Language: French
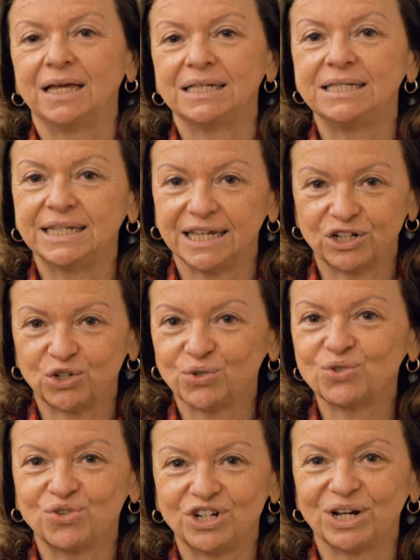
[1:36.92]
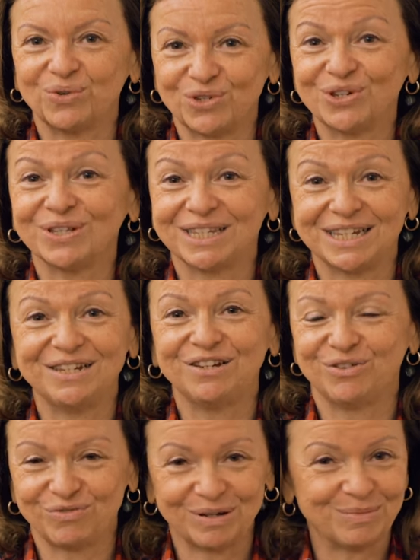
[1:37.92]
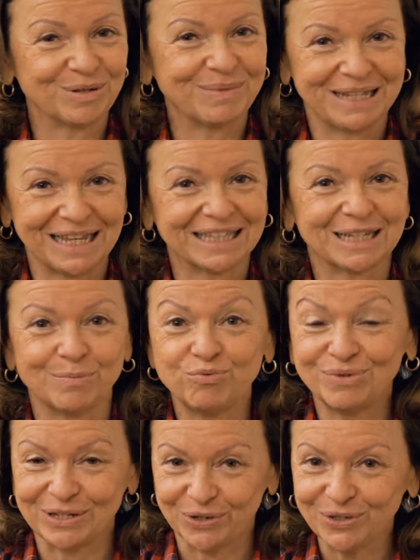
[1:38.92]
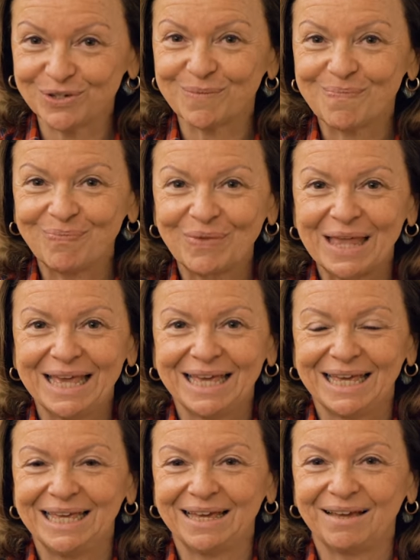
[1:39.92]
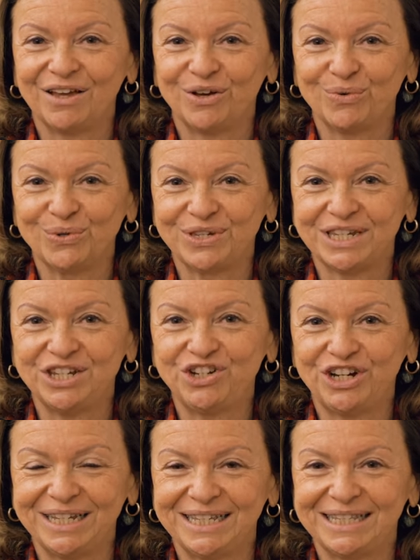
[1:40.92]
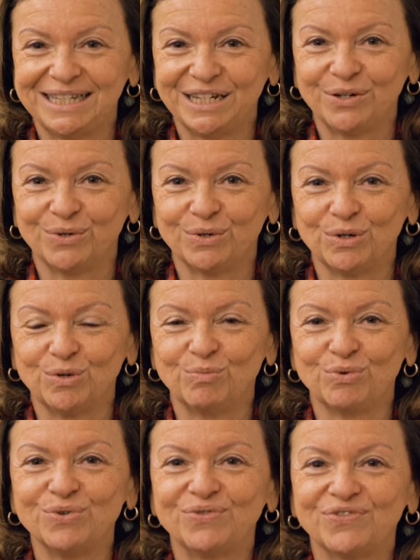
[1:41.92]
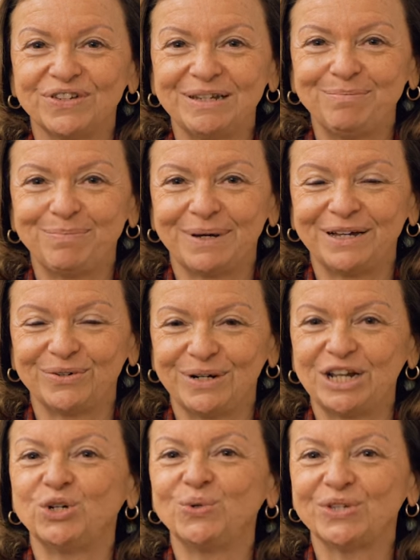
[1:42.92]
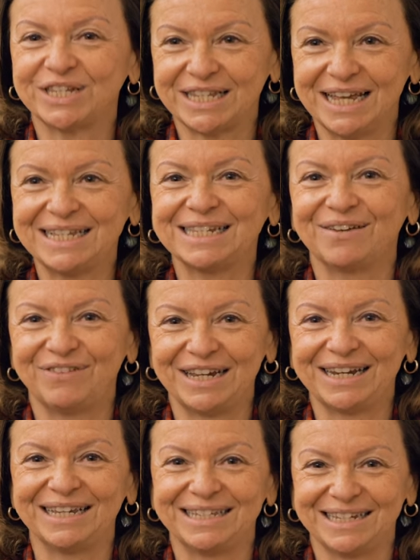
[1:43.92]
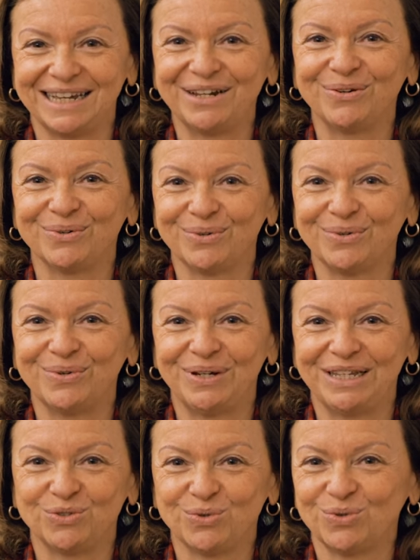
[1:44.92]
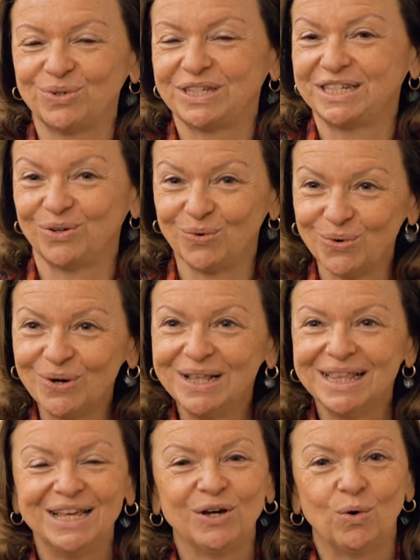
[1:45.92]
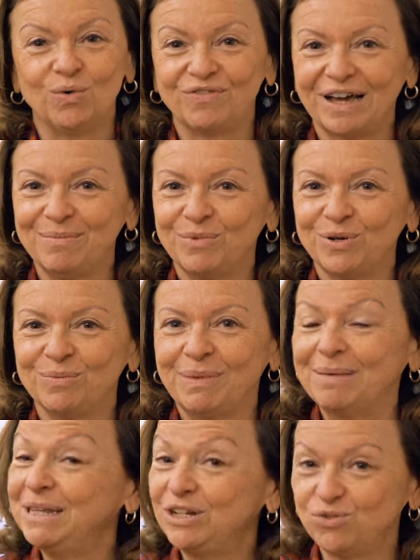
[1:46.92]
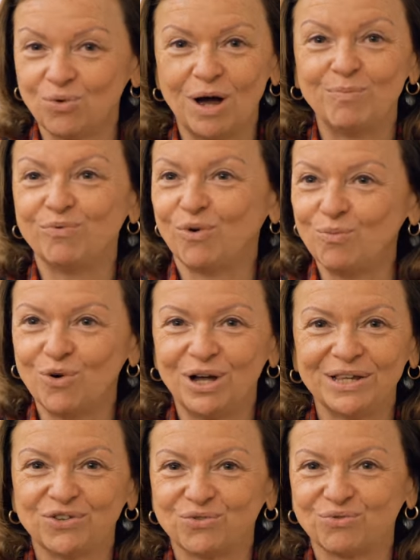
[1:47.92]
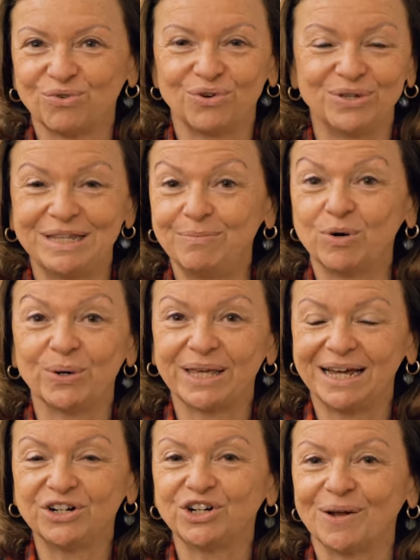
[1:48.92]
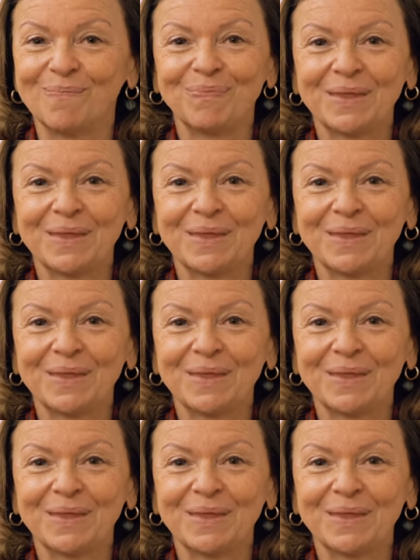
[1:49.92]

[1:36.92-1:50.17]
c'est quelque chose que j'ai ressenti vraiment de manière très puissante. Et aussi, j'ai été bluffée par la justesse avec laquelle les deux chiros ont vraiment bah, mis le doigt pour moi sur des blocages